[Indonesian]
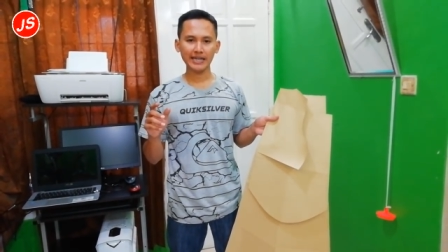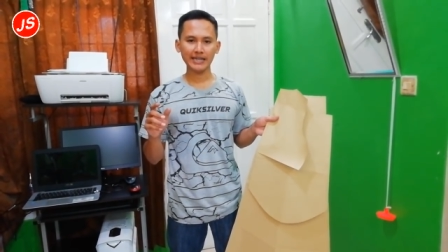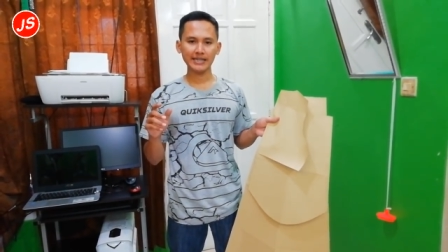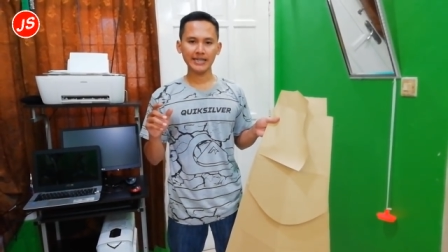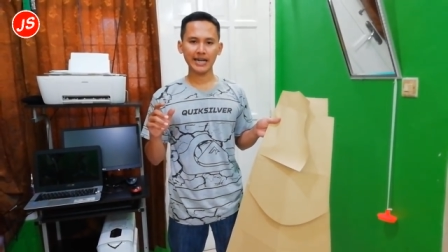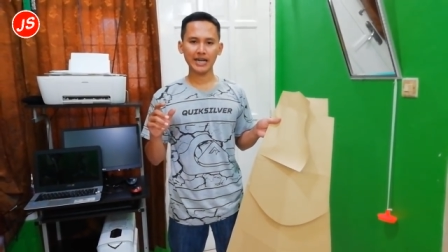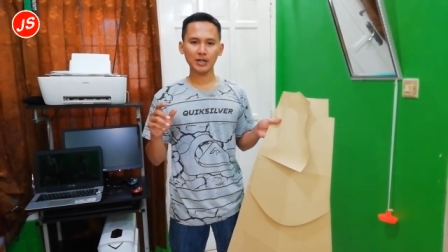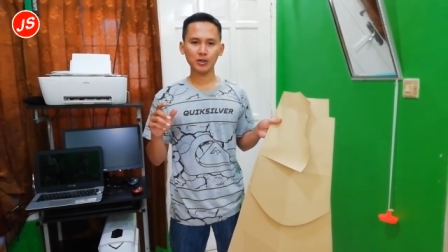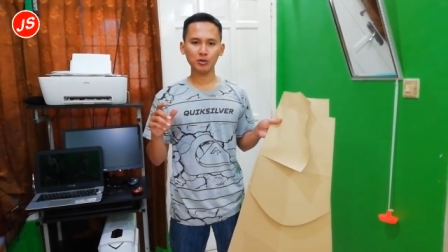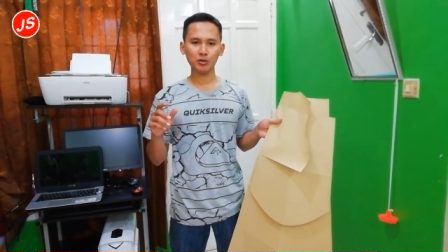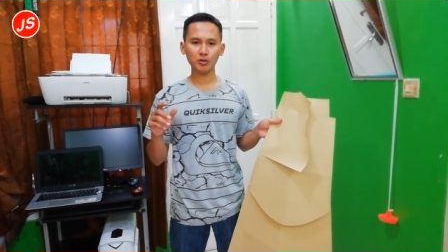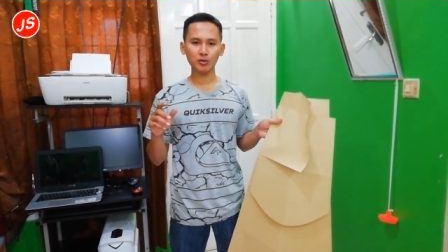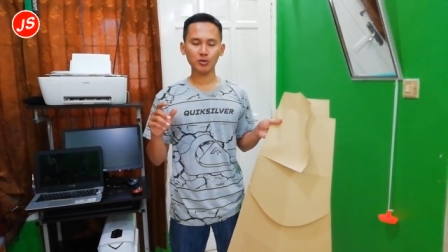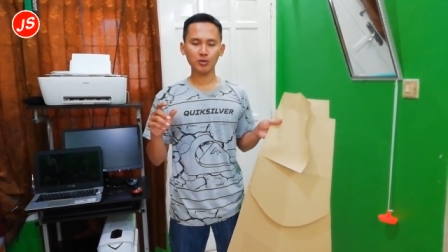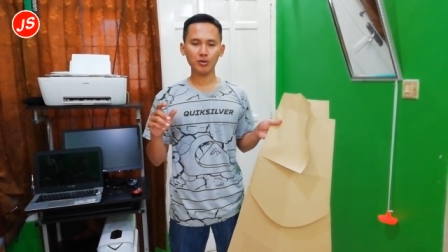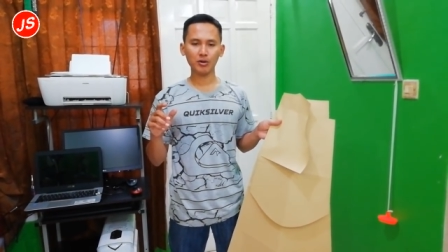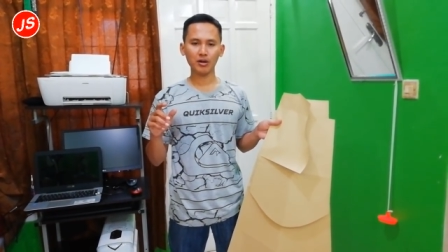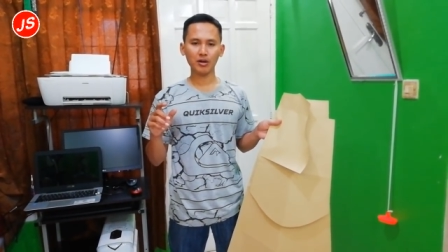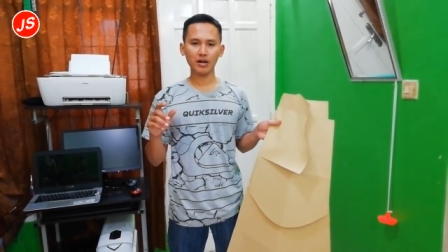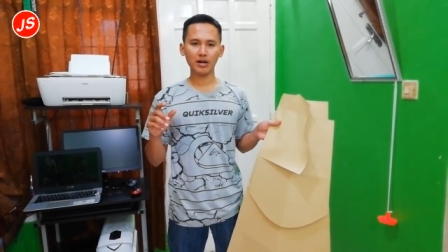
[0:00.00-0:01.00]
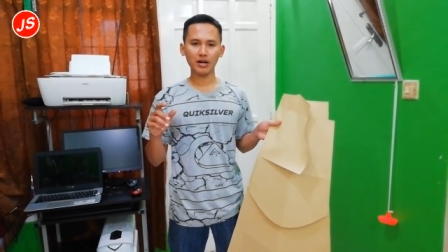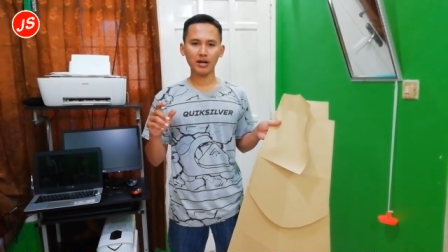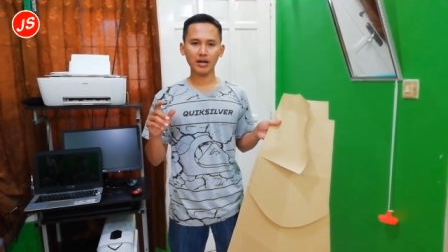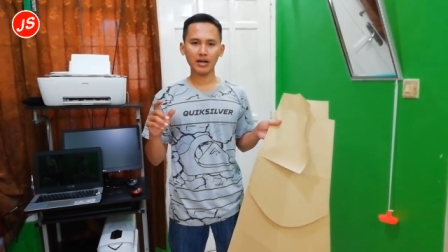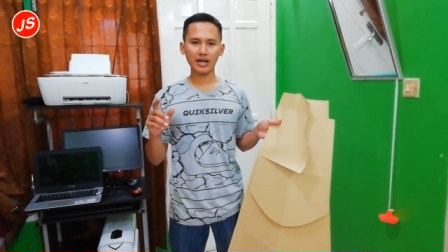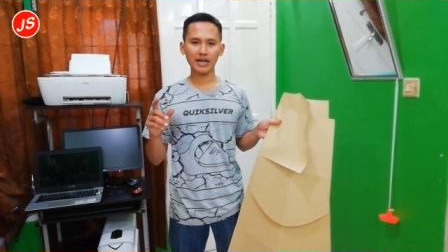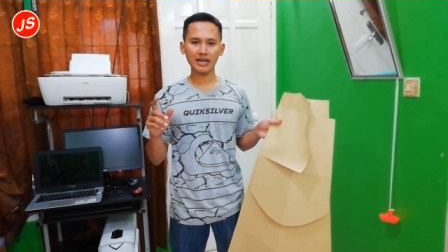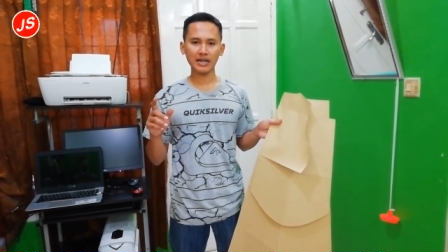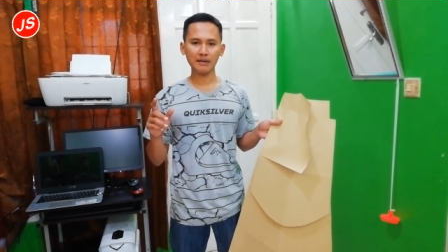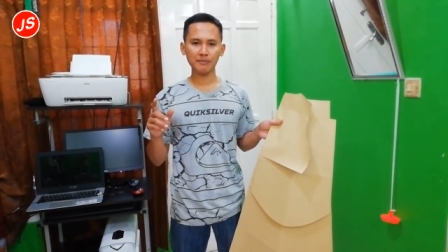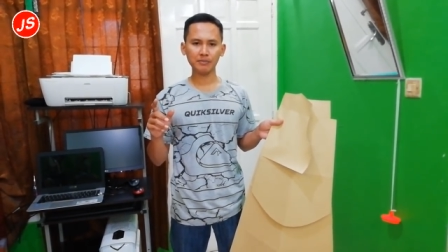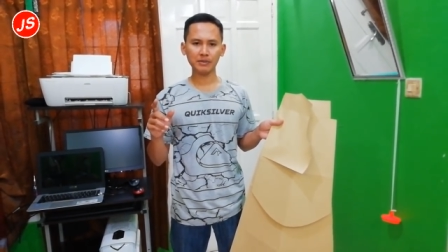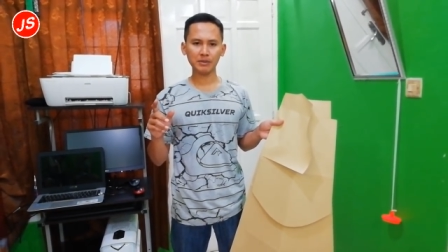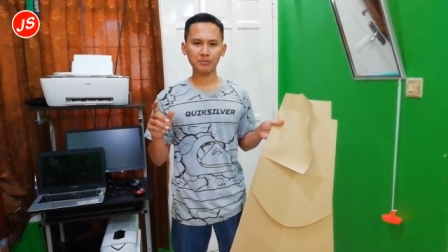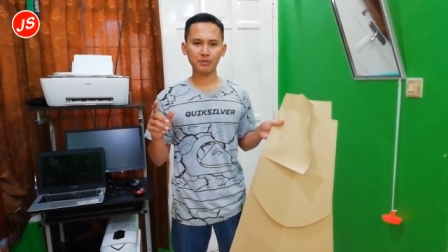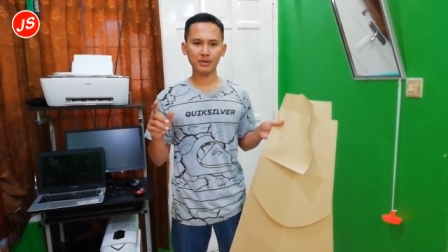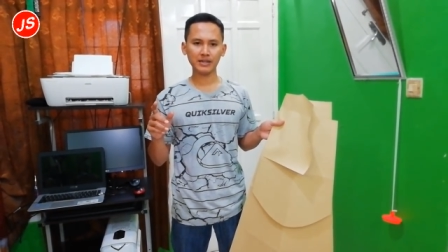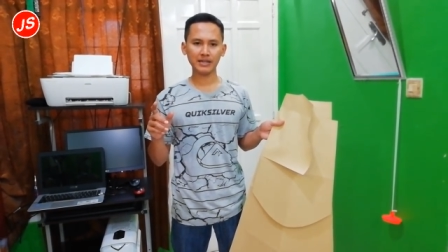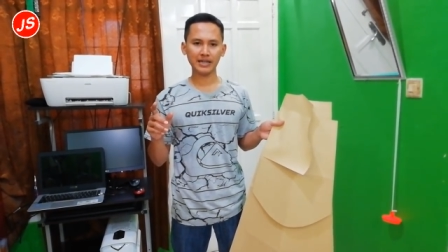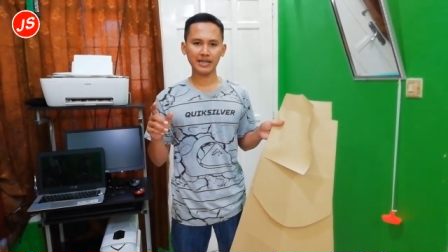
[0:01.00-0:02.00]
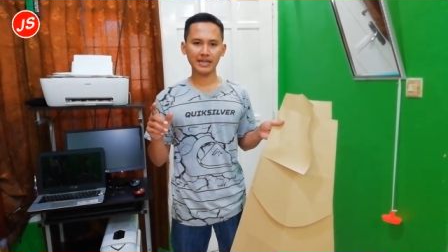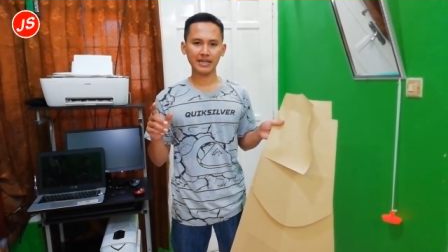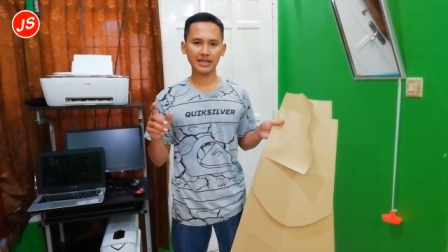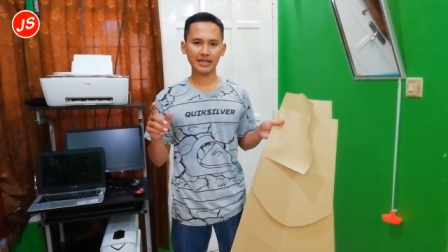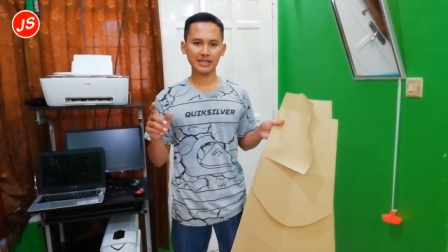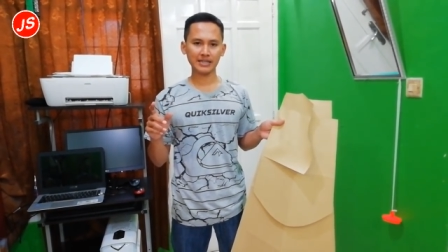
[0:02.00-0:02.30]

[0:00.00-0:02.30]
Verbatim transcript: dia itu karena terbuat dari